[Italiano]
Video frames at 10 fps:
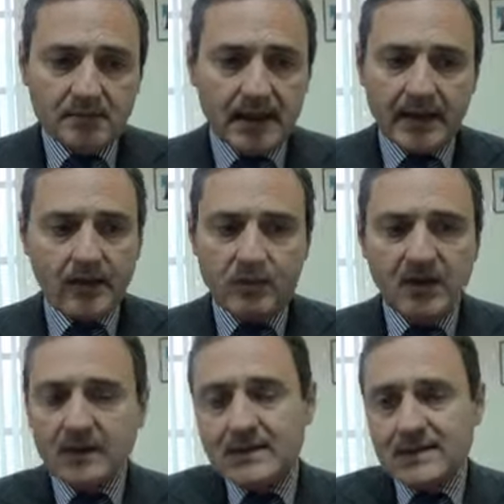ma è
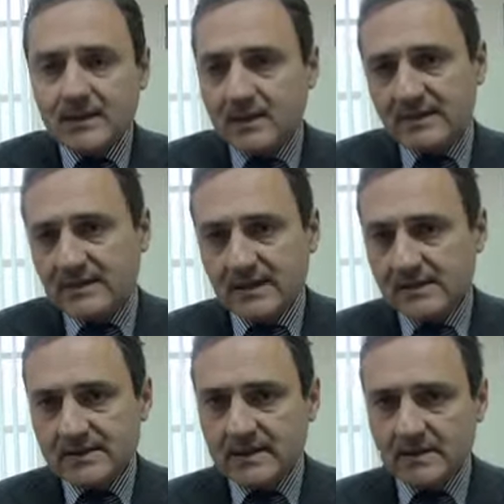un'iniziativa
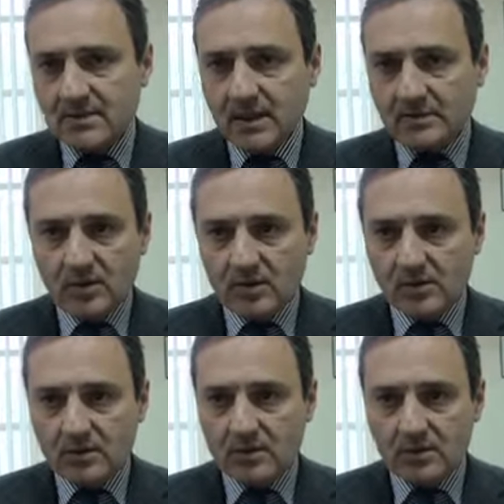senza
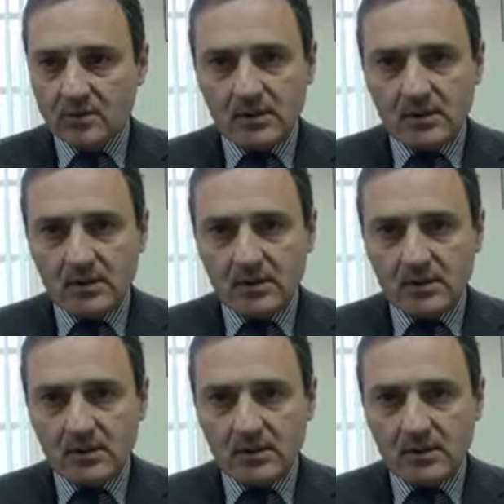diciamo,